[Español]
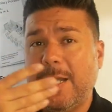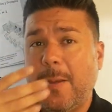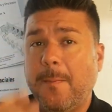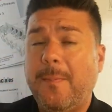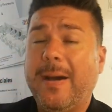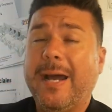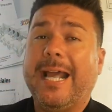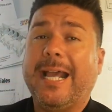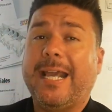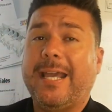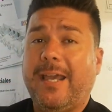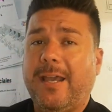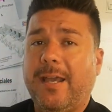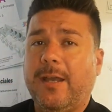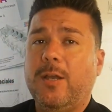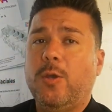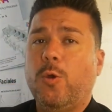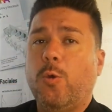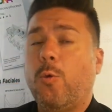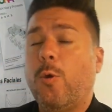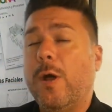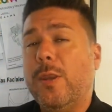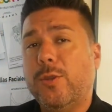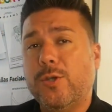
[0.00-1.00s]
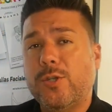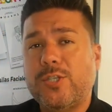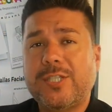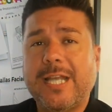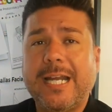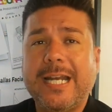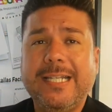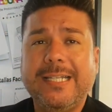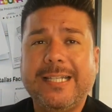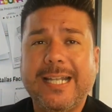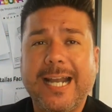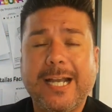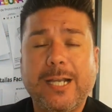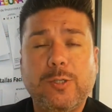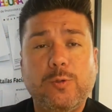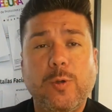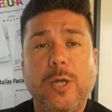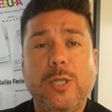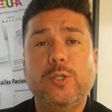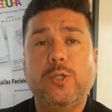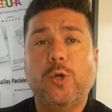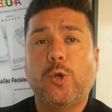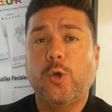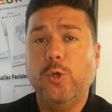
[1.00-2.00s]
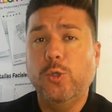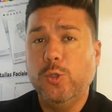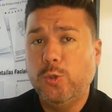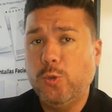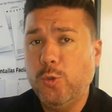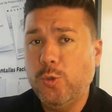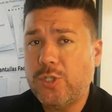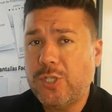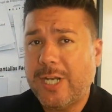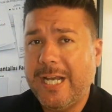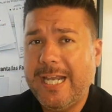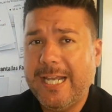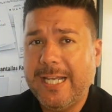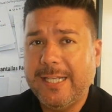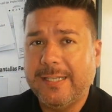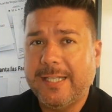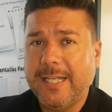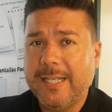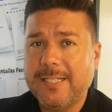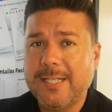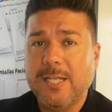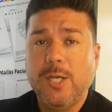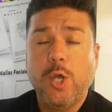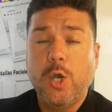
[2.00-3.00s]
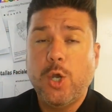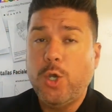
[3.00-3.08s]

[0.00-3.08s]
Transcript: para que cuando están interactuando con tus clientes